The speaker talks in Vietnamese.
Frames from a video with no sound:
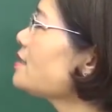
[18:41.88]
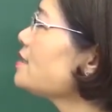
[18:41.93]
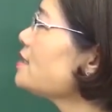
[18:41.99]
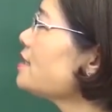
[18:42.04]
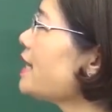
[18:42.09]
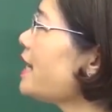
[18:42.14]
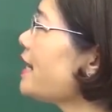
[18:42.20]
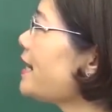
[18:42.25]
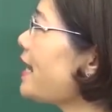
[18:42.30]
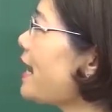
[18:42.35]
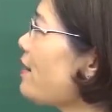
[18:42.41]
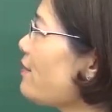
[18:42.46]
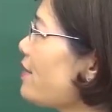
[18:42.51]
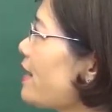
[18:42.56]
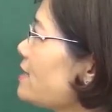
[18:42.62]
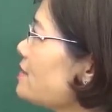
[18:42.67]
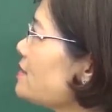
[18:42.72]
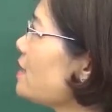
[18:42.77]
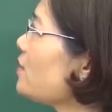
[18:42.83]
Sự kiện nào
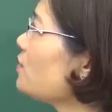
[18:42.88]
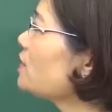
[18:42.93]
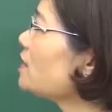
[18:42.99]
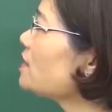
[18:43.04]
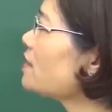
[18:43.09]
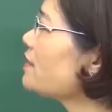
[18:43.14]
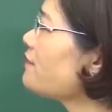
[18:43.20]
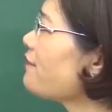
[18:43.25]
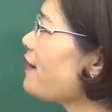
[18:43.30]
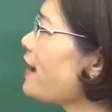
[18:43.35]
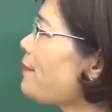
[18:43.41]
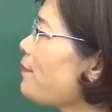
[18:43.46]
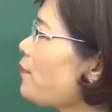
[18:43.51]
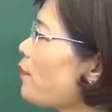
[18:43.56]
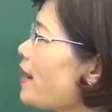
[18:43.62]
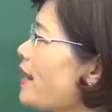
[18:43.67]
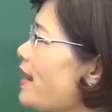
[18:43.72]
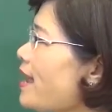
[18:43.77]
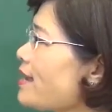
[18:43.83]
đánh dấu thực dân Pháp
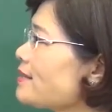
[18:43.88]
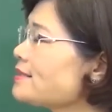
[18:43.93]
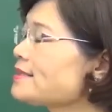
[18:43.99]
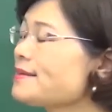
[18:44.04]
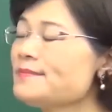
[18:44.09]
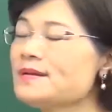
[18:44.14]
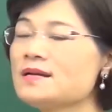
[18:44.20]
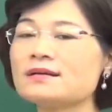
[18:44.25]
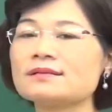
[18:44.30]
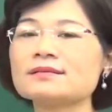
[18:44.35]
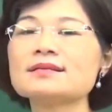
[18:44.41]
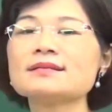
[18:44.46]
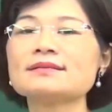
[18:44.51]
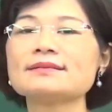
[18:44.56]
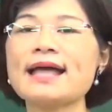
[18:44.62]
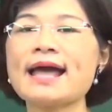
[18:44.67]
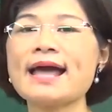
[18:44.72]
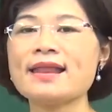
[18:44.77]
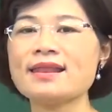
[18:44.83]
quay lại xâm lược
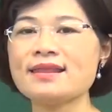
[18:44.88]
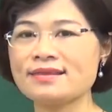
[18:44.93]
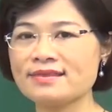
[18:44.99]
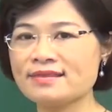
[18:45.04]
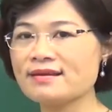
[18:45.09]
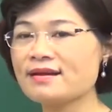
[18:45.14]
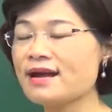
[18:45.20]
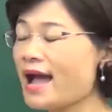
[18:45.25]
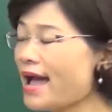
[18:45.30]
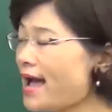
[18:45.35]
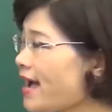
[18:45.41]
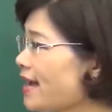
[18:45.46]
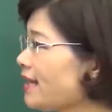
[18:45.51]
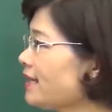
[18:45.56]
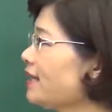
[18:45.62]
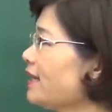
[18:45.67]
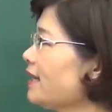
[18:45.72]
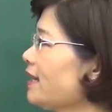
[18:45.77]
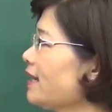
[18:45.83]
nước ta lần thứ
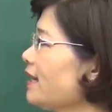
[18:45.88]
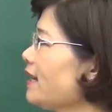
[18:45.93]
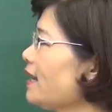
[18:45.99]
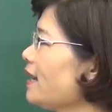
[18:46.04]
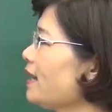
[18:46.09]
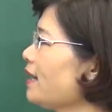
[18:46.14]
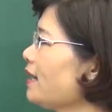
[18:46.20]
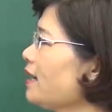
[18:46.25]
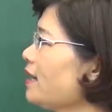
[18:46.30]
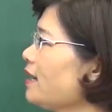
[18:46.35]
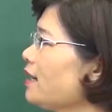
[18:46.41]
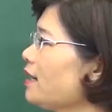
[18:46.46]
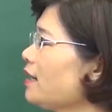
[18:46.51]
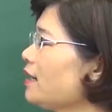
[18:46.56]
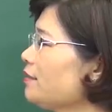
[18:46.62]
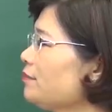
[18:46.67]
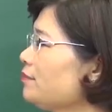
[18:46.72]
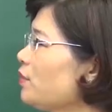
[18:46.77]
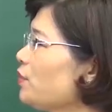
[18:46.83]
hai?
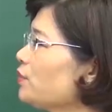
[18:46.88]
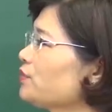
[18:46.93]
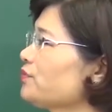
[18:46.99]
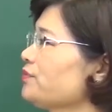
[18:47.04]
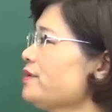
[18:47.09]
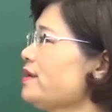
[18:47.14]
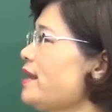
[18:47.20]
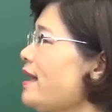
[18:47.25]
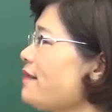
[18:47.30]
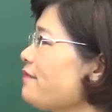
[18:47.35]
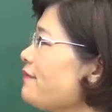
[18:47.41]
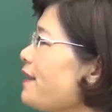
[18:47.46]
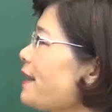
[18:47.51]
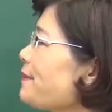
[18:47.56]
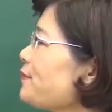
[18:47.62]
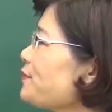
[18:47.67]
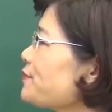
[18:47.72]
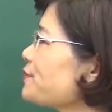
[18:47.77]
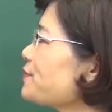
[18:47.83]
Một là
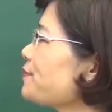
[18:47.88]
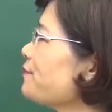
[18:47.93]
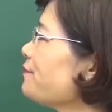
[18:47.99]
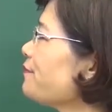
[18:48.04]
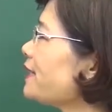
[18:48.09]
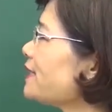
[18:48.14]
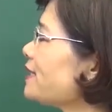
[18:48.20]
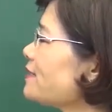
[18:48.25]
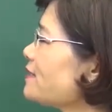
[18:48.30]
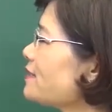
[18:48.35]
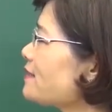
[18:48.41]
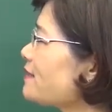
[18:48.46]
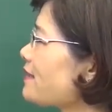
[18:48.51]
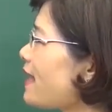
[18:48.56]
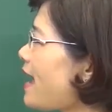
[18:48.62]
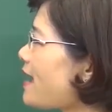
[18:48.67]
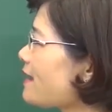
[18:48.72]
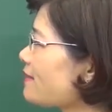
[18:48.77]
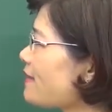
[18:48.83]
Pháp nổ súng vào nhân
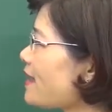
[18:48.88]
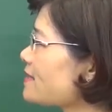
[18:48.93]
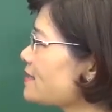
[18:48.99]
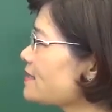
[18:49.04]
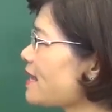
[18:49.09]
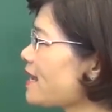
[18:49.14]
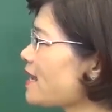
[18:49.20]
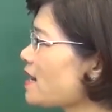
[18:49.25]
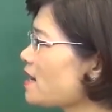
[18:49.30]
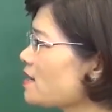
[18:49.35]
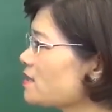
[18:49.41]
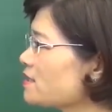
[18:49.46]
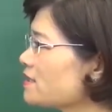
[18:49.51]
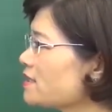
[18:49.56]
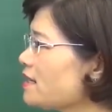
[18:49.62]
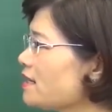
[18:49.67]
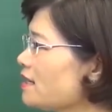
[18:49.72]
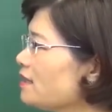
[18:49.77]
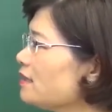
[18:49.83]
dân ta tại Sài Gòn
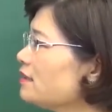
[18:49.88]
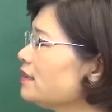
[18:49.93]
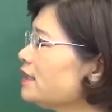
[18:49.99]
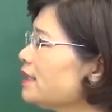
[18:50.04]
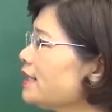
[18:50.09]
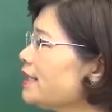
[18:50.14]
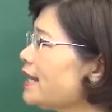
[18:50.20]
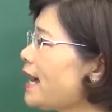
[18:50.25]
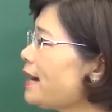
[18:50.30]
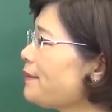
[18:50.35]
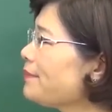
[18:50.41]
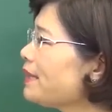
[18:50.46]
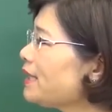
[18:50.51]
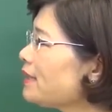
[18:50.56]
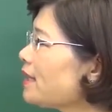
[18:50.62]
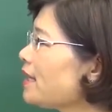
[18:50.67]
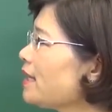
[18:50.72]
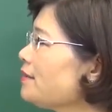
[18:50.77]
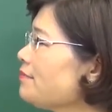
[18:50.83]
chợ lớn khi đang
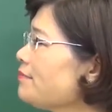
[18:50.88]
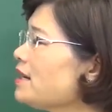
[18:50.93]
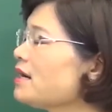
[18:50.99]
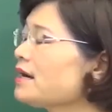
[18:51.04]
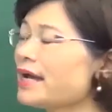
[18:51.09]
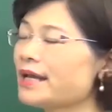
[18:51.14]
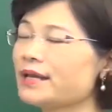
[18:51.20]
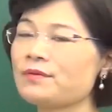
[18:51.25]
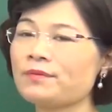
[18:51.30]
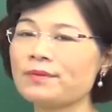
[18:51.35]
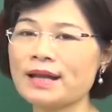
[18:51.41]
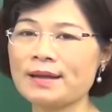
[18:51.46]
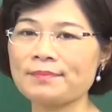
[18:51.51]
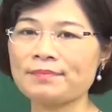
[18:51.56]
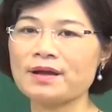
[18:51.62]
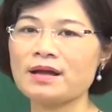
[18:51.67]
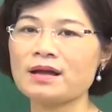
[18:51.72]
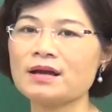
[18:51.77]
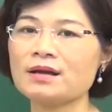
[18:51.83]
meeting mừng ngày độc
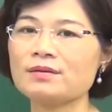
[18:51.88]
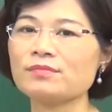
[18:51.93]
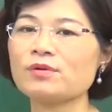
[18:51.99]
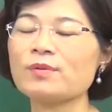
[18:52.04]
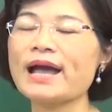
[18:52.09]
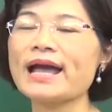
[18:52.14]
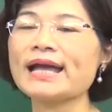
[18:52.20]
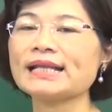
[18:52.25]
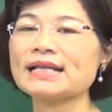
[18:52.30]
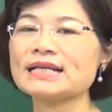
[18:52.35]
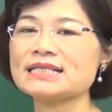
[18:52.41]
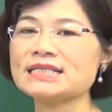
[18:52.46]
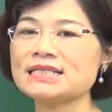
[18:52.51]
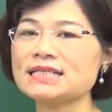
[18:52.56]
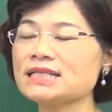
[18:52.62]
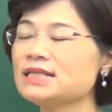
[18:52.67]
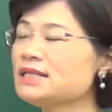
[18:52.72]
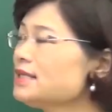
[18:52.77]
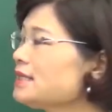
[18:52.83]
lập mùng 2 tháng
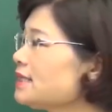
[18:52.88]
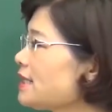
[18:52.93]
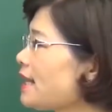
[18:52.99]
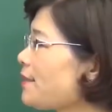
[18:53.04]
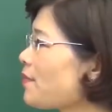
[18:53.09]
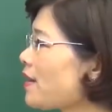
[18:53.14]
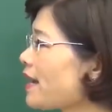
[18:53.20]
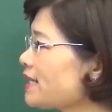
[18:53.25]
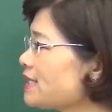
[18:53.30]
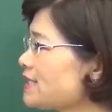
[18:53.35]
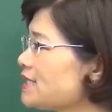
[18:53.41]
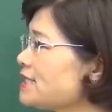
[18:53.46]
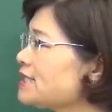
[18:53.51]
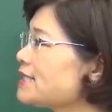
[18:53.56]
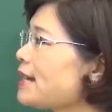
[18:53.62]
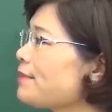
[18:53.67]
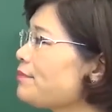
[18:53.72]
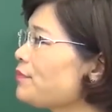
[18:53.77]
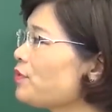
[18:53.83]
9 năm
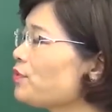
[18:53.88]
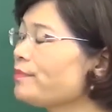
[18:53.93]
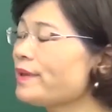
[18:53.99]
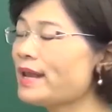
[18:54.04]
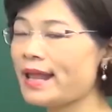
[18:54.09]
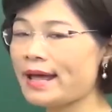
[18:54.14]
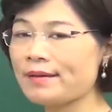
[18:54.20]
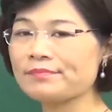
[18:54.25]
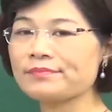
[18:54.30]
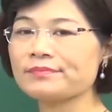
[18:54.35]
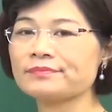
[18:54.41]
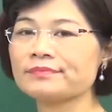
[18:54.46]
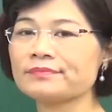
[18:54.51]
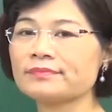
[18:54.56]
1945.